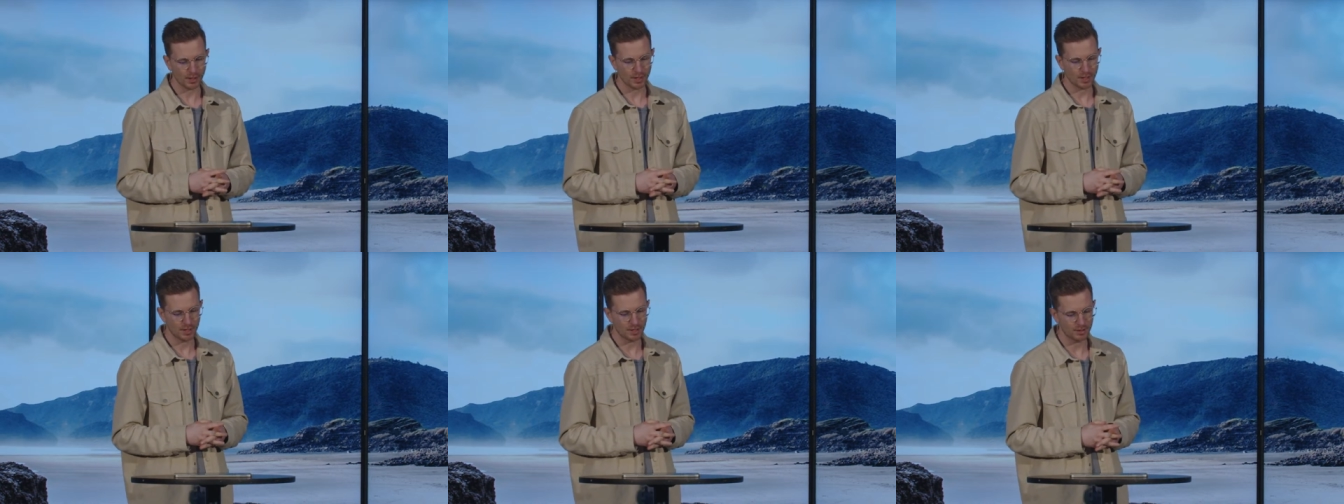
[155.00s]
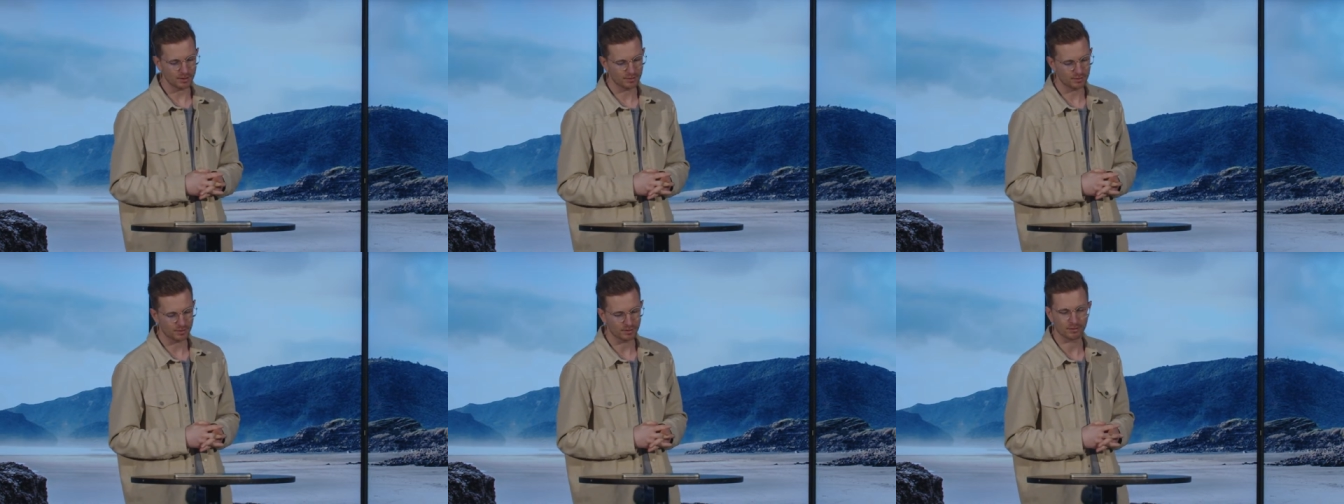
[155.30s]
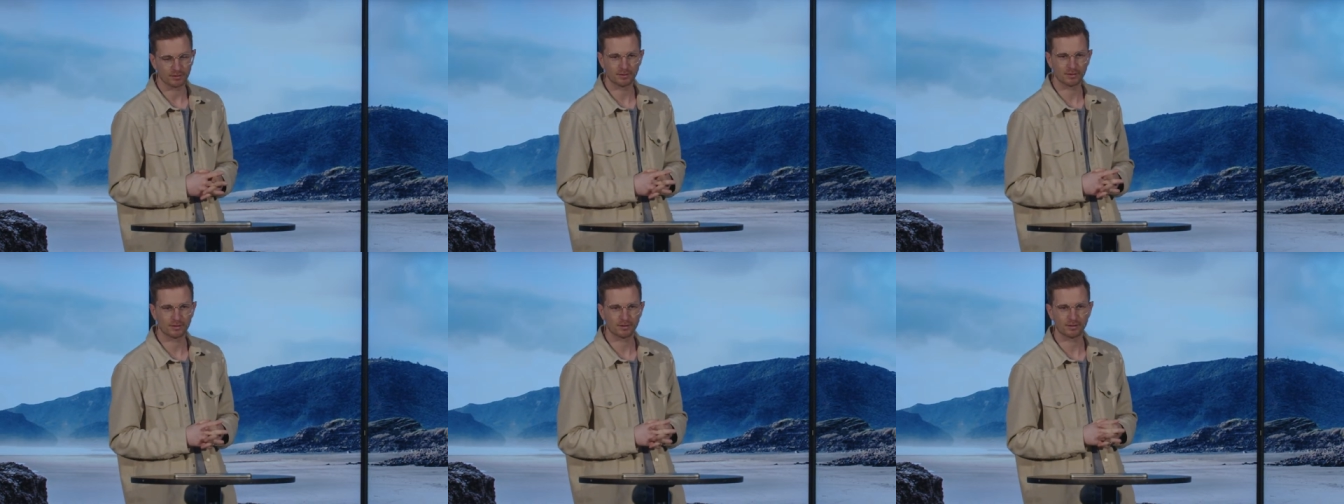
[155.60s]
Ist
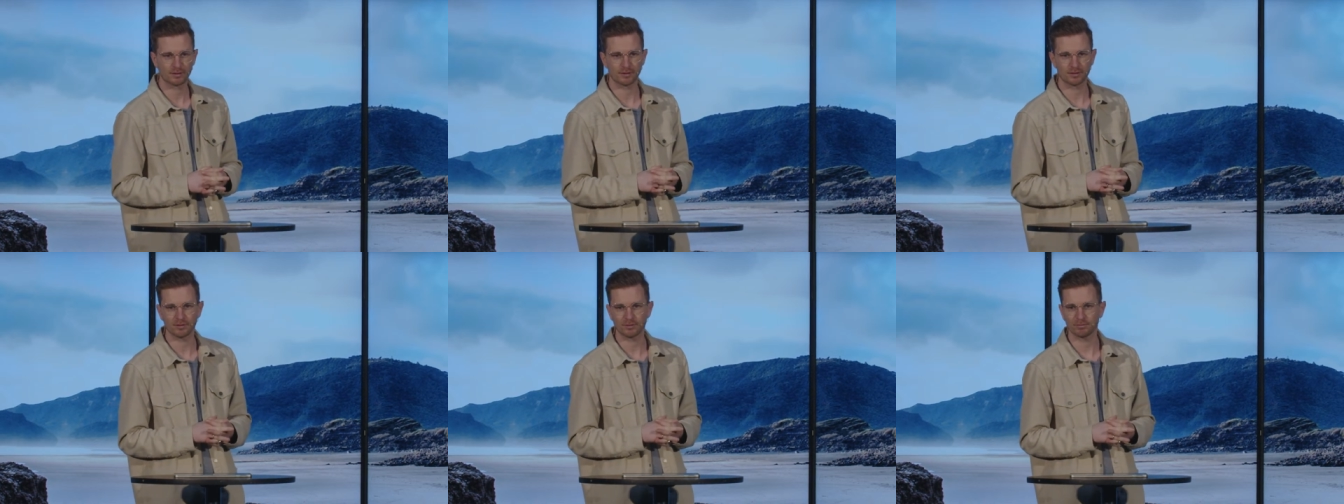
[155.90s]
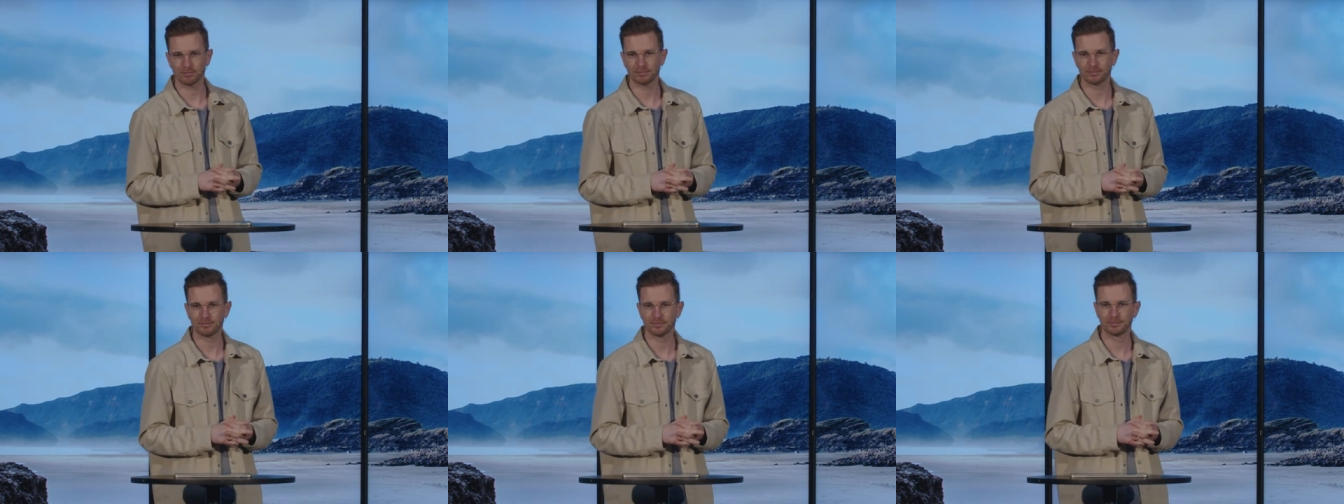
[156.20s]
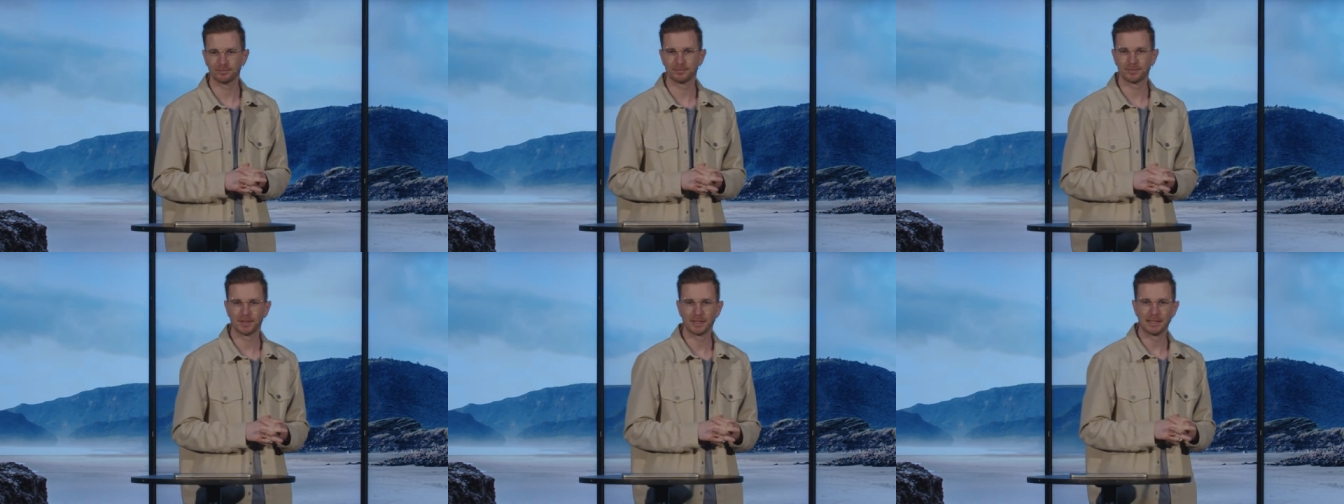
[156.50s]
es
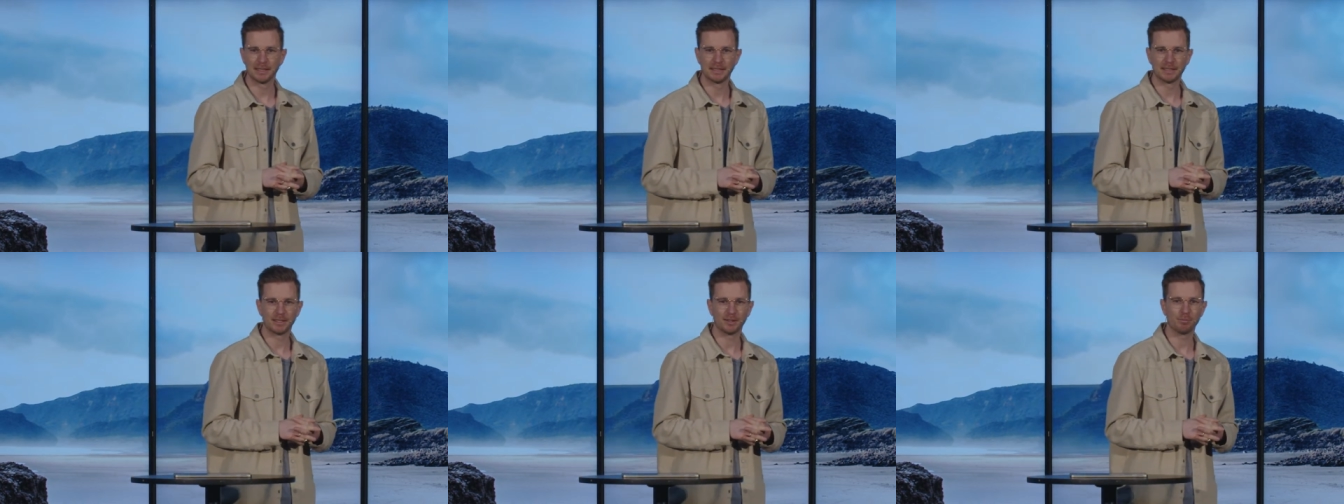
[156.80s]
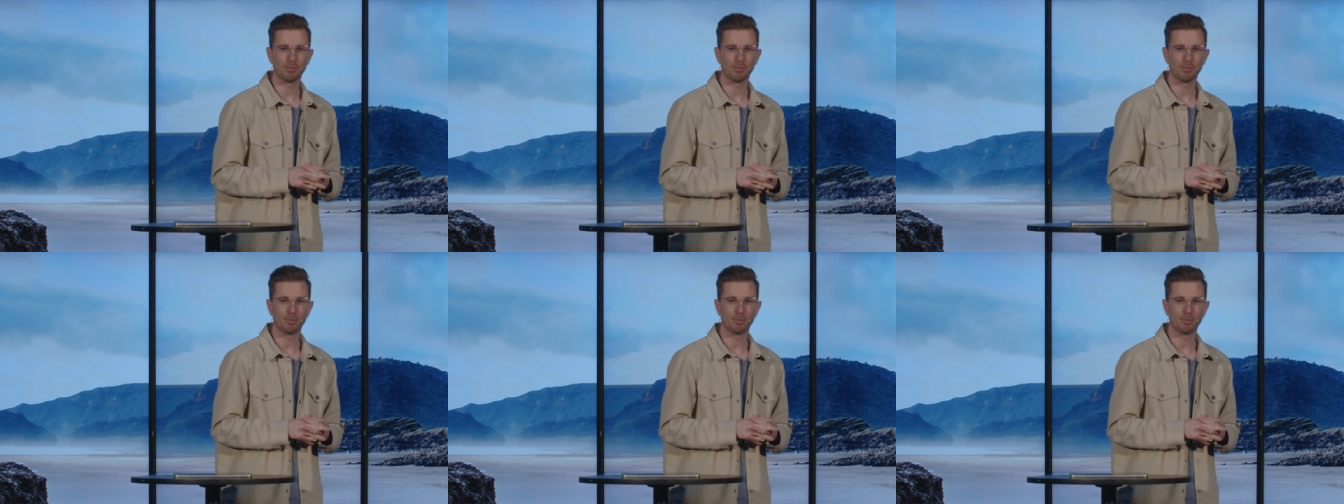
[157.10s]
die